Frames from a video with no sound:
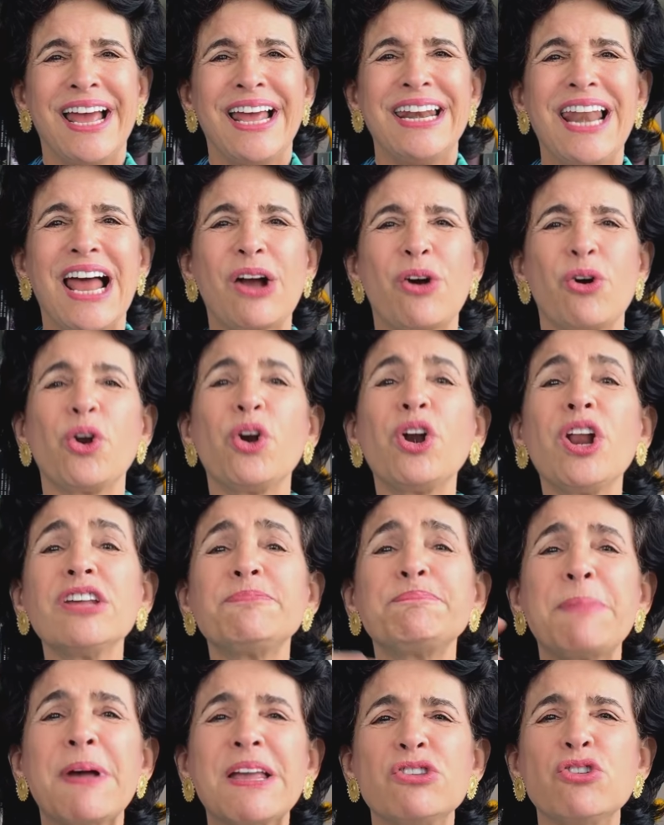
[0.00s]
La corona
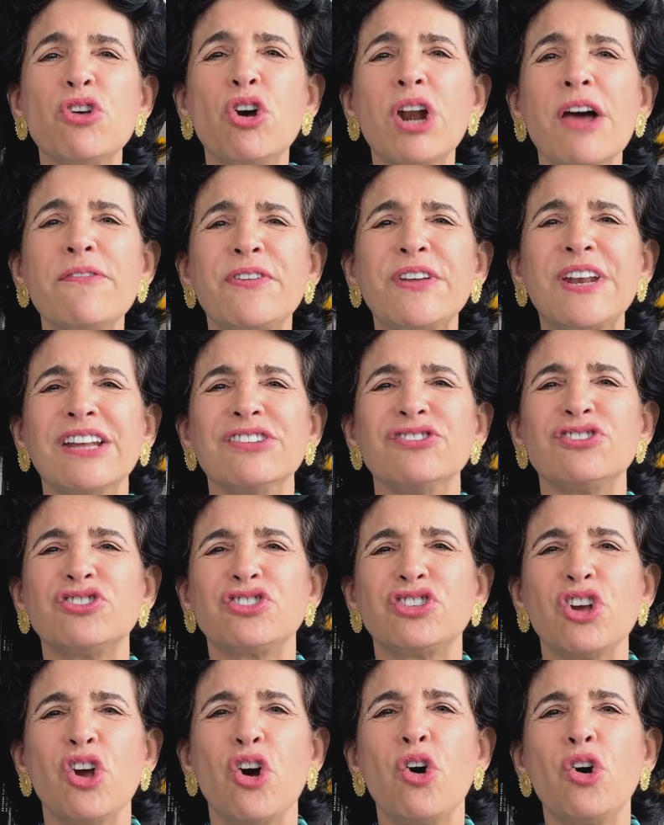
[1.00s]
española
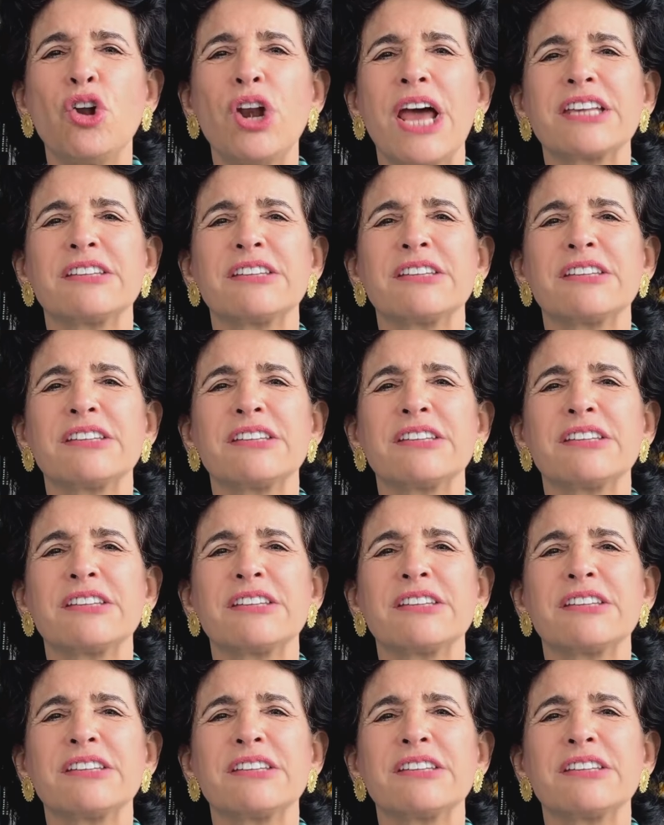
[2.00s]
financió la